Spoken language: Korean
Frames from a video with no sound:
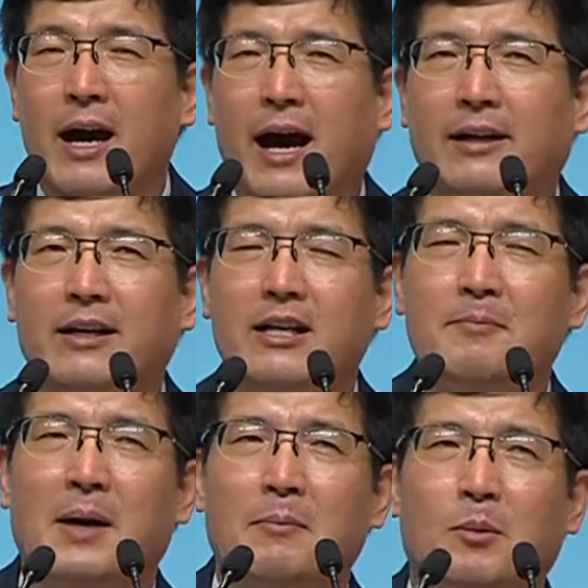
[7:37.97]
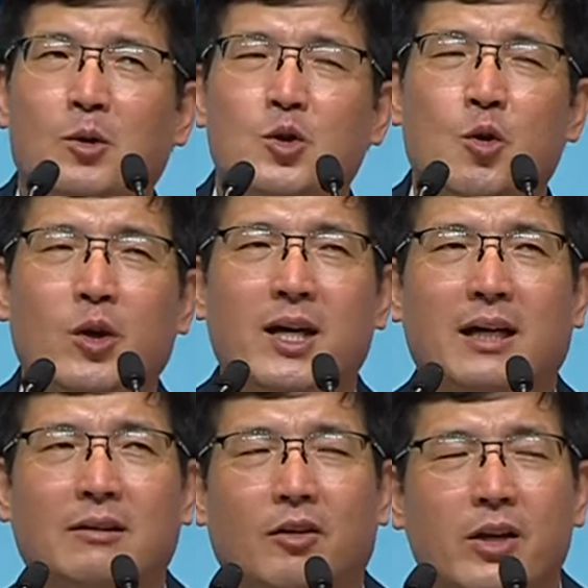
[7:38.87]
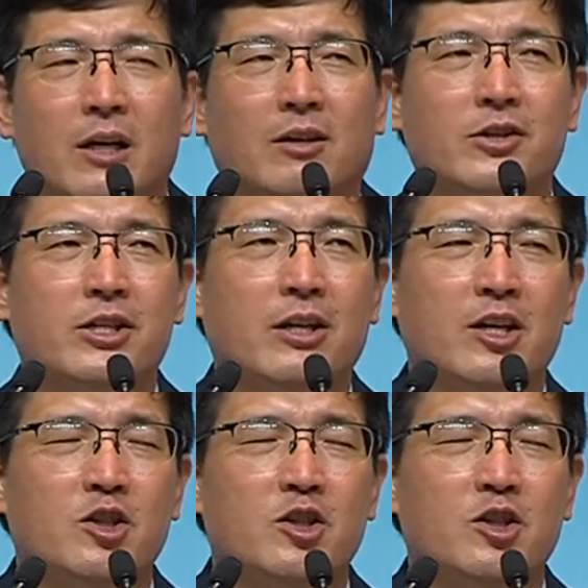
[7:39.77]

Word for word: 하나님 방법으로 속히 가는 것 그것이